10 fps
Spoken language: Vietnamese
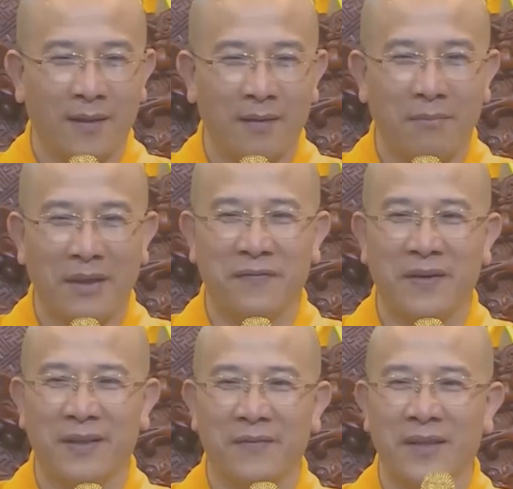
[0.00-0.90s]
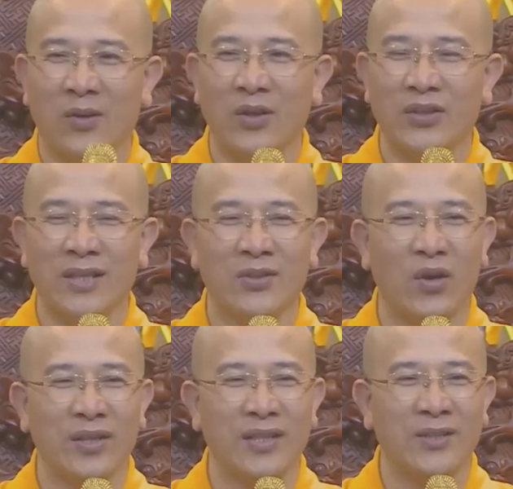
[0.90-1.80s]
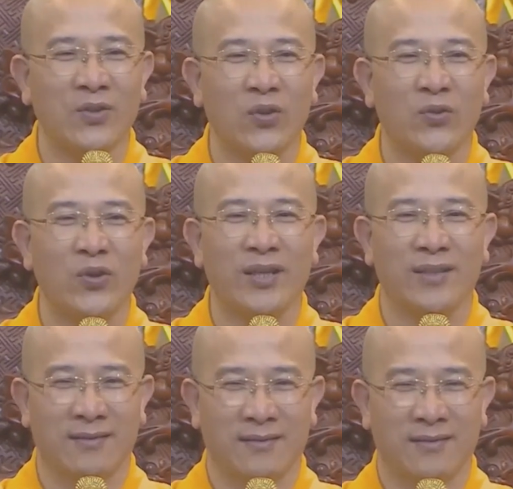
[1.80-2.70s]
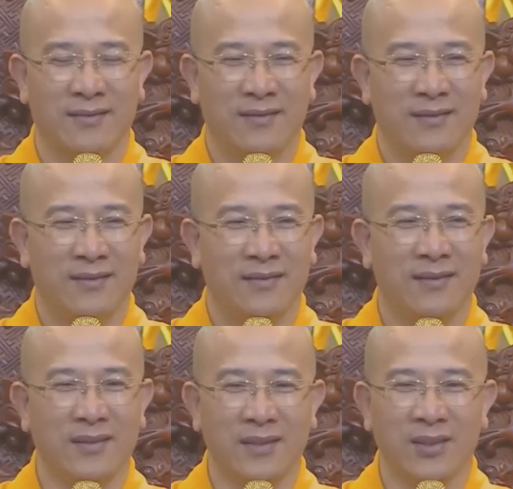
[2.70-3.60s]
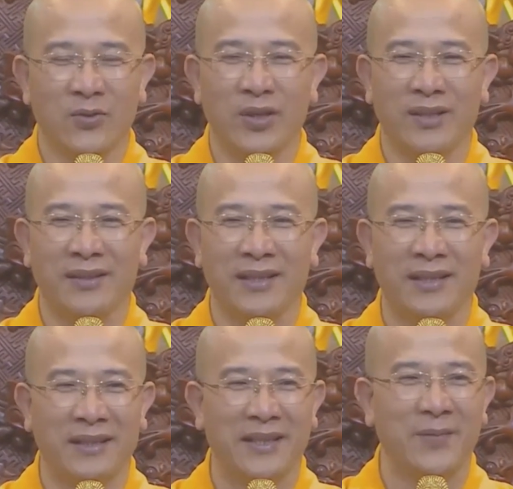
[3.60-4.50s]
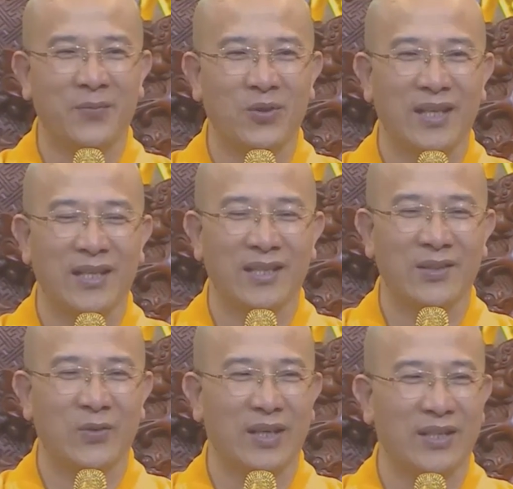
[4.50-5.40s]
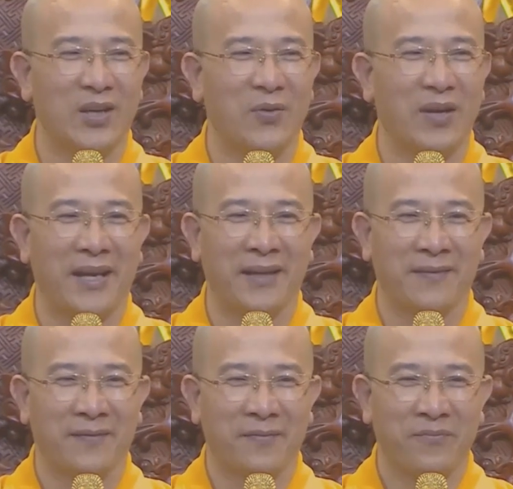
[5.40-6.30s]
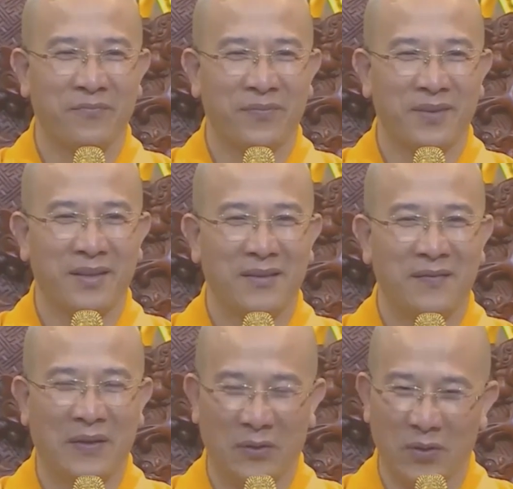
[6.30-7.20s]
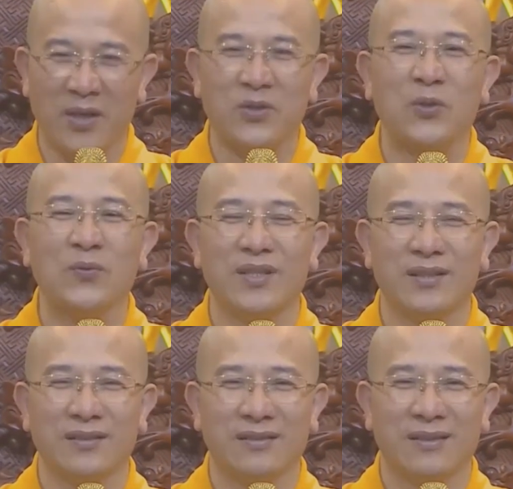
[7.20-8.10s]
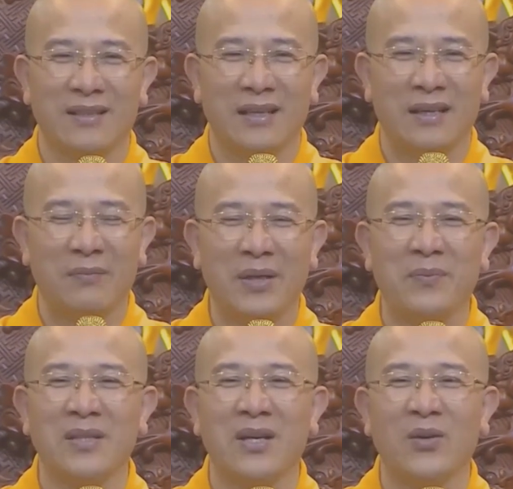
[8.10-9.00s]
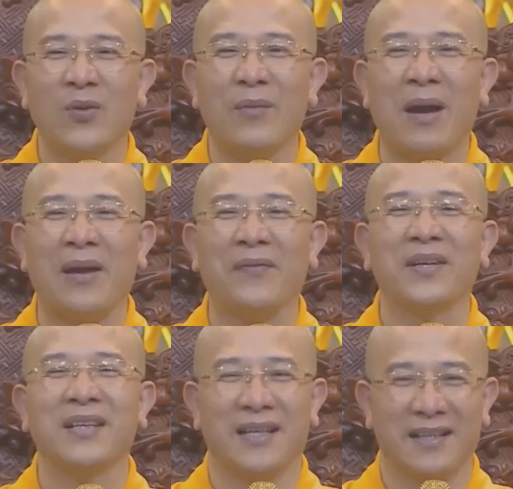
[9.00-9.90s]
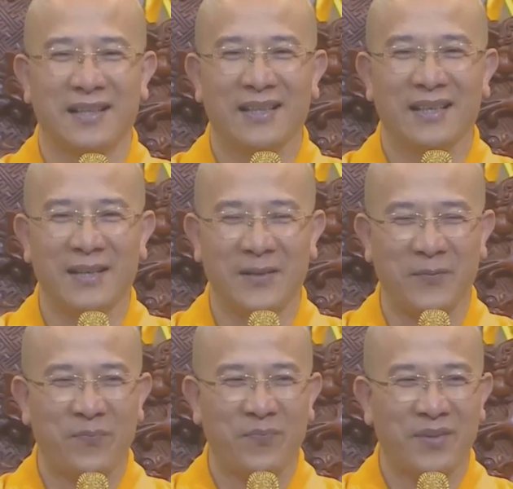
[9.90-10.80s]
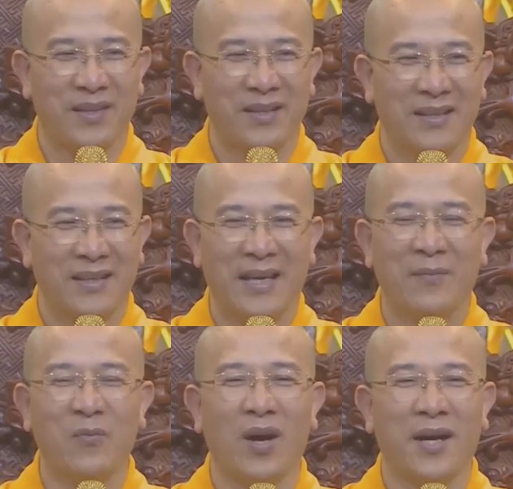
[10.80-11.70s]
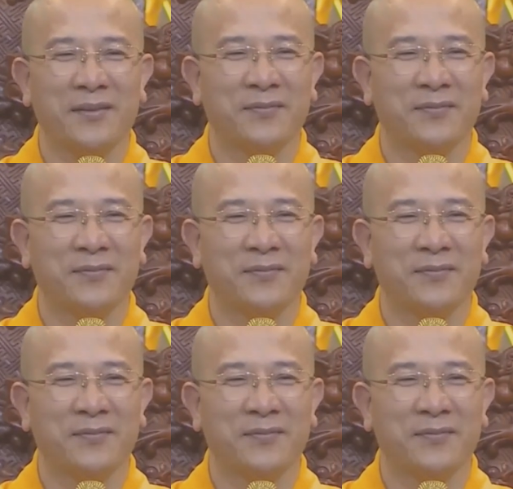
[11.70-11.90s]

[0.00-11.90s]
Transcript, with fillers: Bạch Phật, là Phật nói rất rõ nhân rõ duyên, từ những chuyện tiền kiếp cho đến những chuyện sau này, phải nói là sung sướng. Mình bây giờ đúng là bạc phước thật, nghe không? Kém quá.